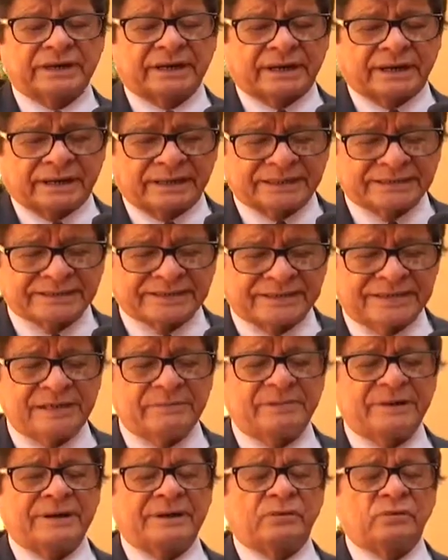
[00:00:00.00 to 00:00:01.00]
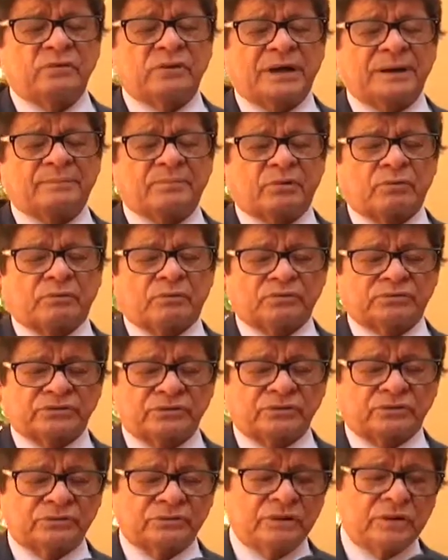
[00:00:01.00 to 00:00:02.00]
recibe una
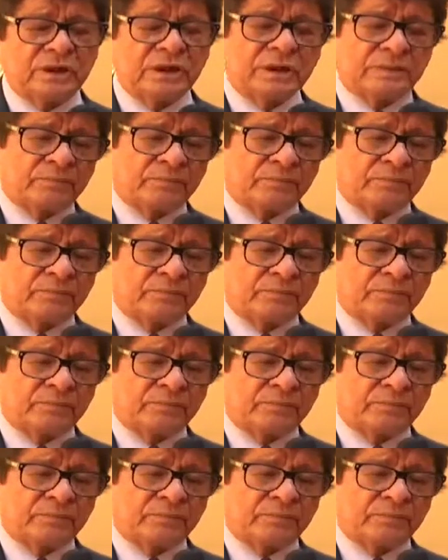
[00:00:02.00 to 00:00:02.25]
promoción,